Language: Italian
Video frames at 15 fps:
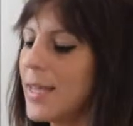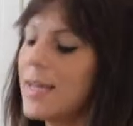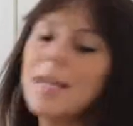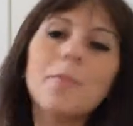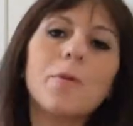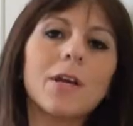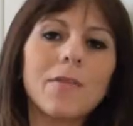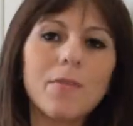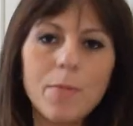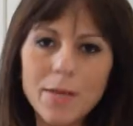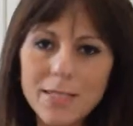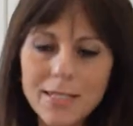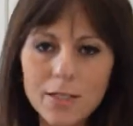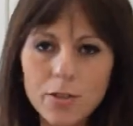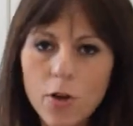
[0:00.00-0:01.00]
Il libro che vi
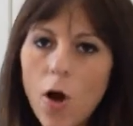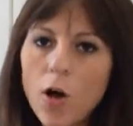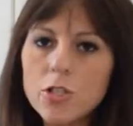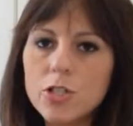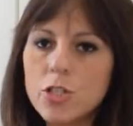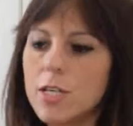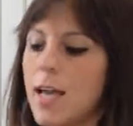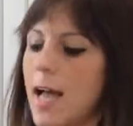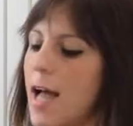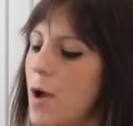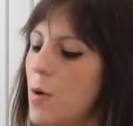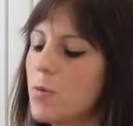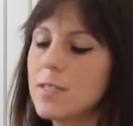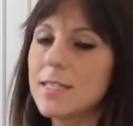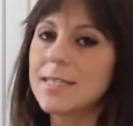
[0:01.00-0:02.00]
presento oggi è
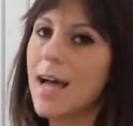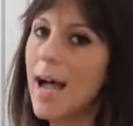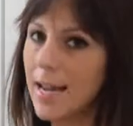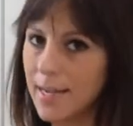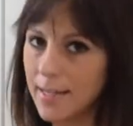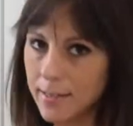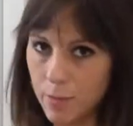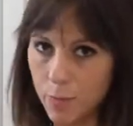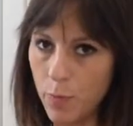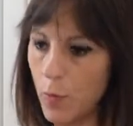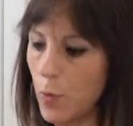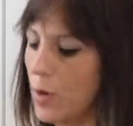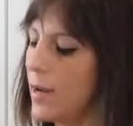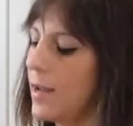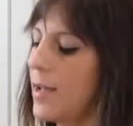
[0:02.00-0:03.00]
un silent
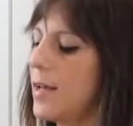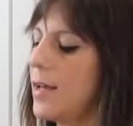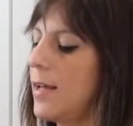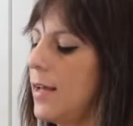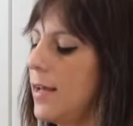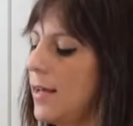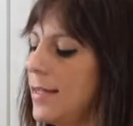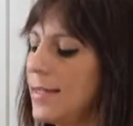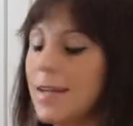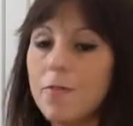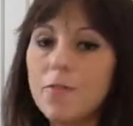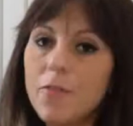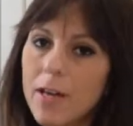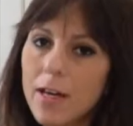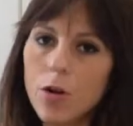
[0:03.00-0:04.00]
book eh,
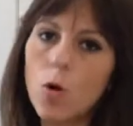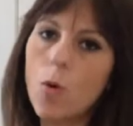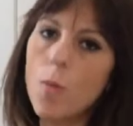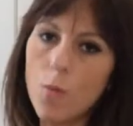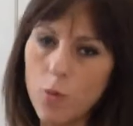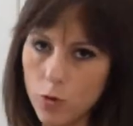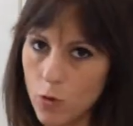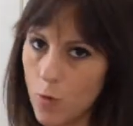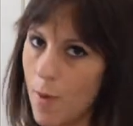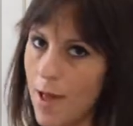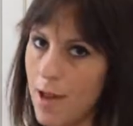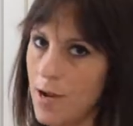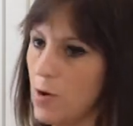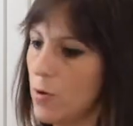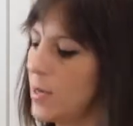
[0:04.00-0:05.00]
davvero molto
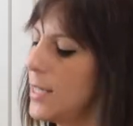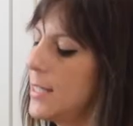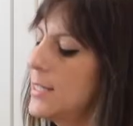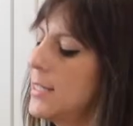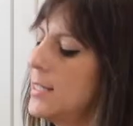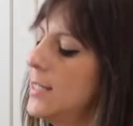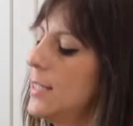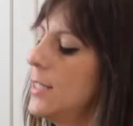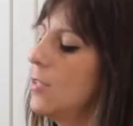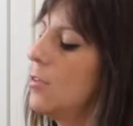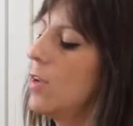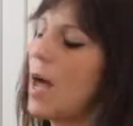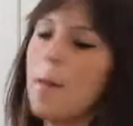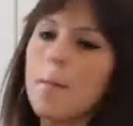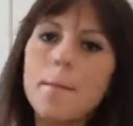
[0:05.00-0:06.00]
bello che si
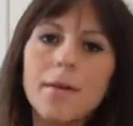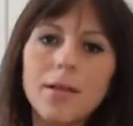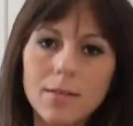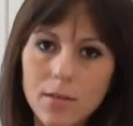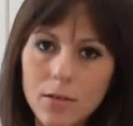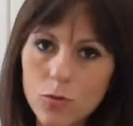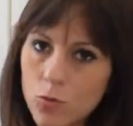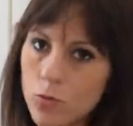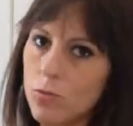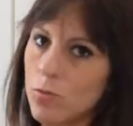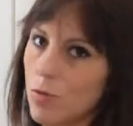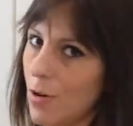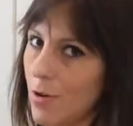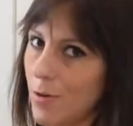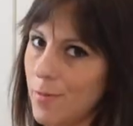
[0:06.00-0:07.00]
intitola Mentre tu
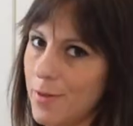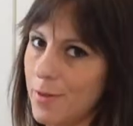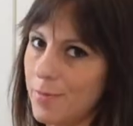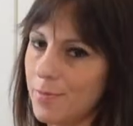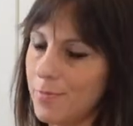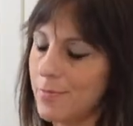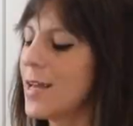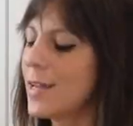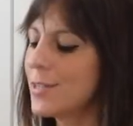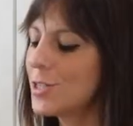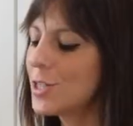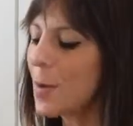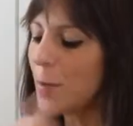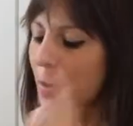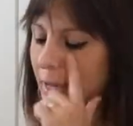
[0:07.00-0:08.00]
dormi.
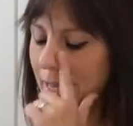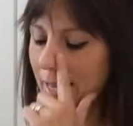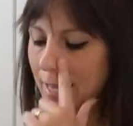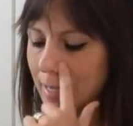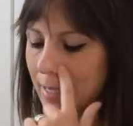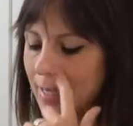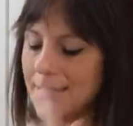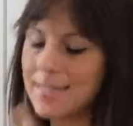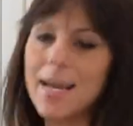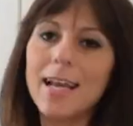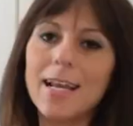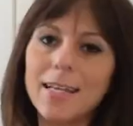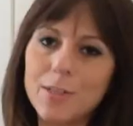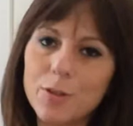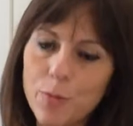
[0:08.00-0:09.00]
Diciamo che il
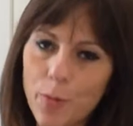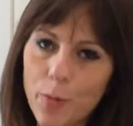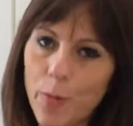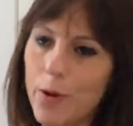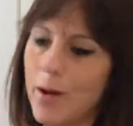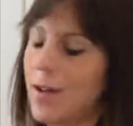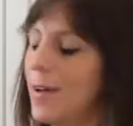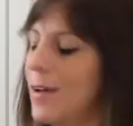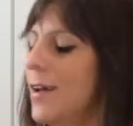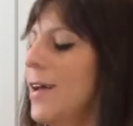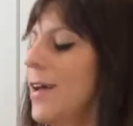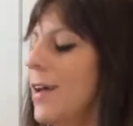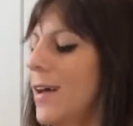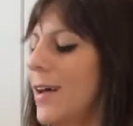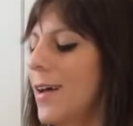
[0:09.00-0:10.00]
silent book
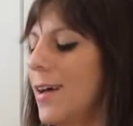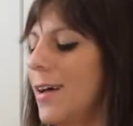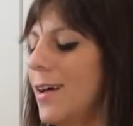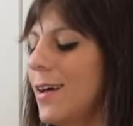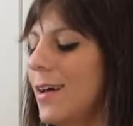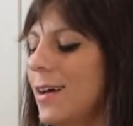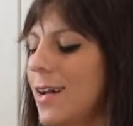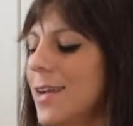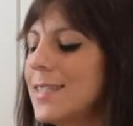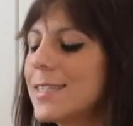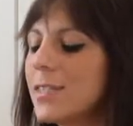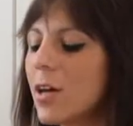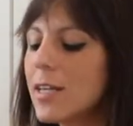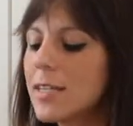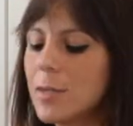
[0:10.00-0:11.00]
eh, le
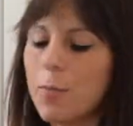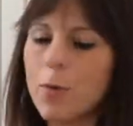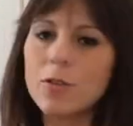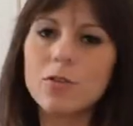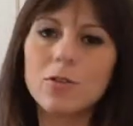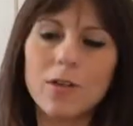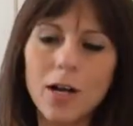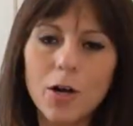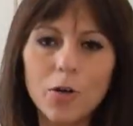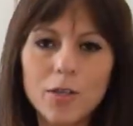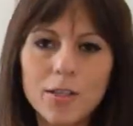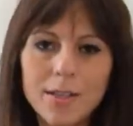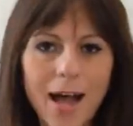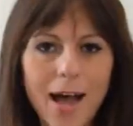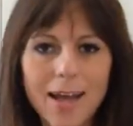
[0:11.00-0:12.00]
storie si possono
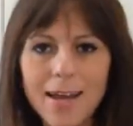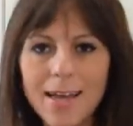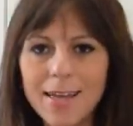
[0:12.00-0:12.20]
raccontare